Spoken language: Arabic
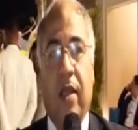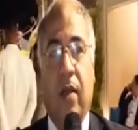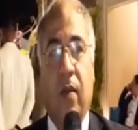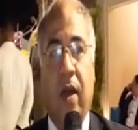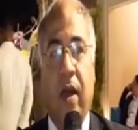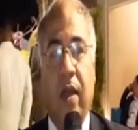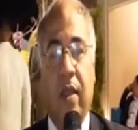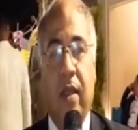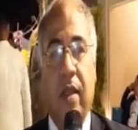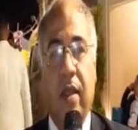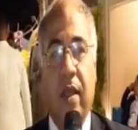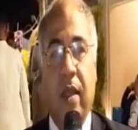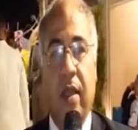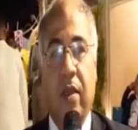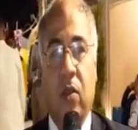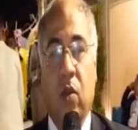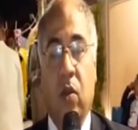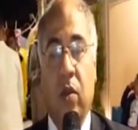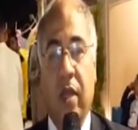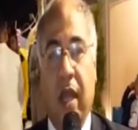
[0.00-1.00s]

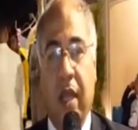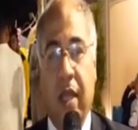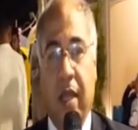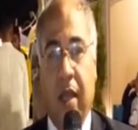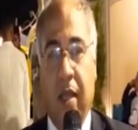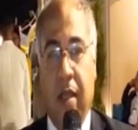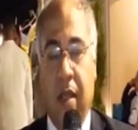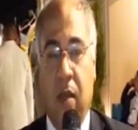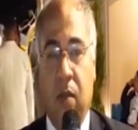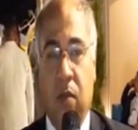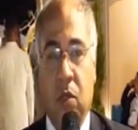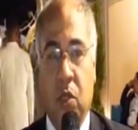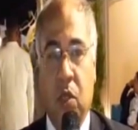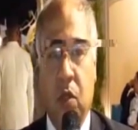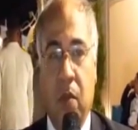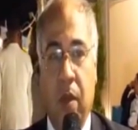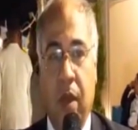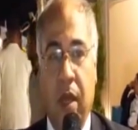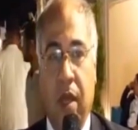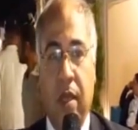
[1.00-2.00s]
طبعا دورنا احنا كتضامن
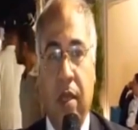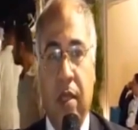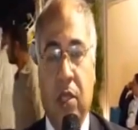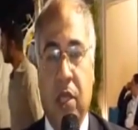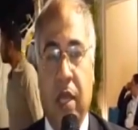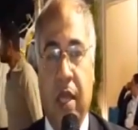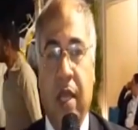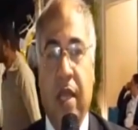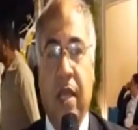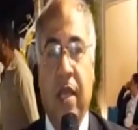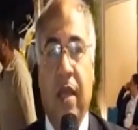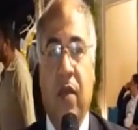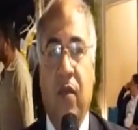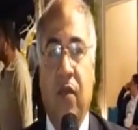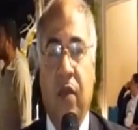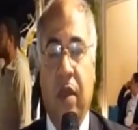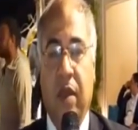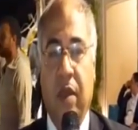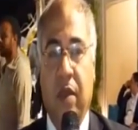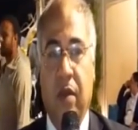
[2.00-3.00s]
اجتماعي شاركنا
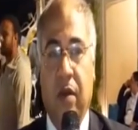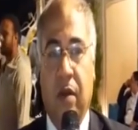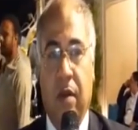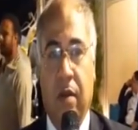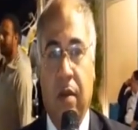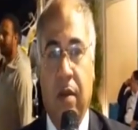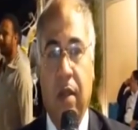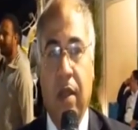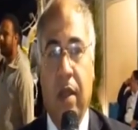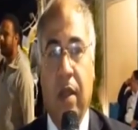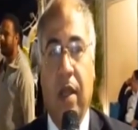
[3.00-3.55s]
في اختيار